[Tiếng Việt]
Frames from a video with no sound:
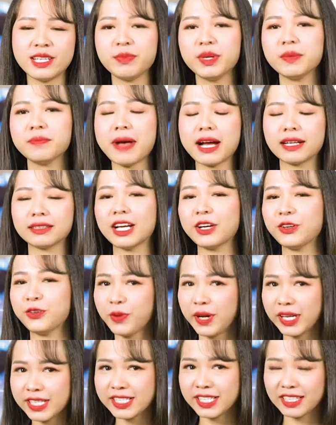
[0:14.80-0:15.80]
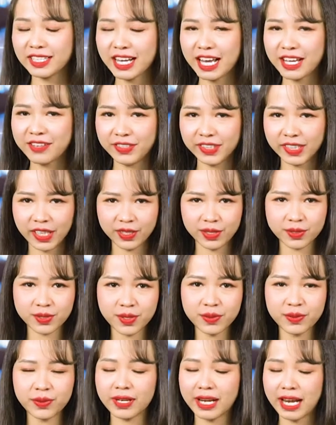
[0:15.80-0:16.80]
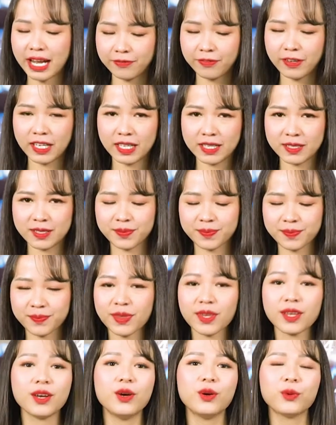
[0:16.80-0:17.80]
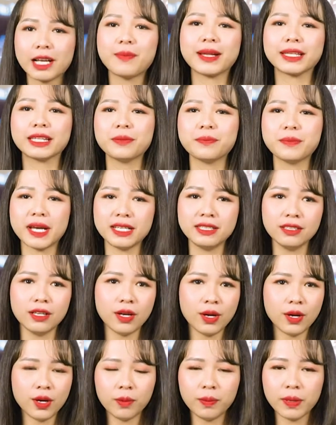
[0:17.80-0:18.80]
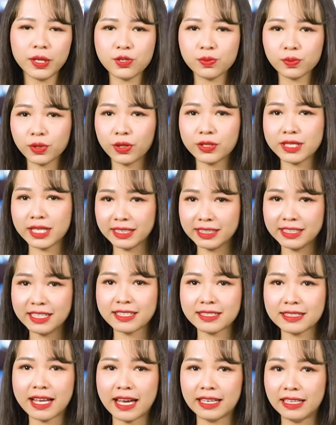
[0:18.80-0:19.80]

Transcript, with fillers: Chào mừng bạn đã quay trở lại với kênh YouTube của Light Finance. Các bạn thân mến, hôm nay chúng tôi sẽ chia sẻ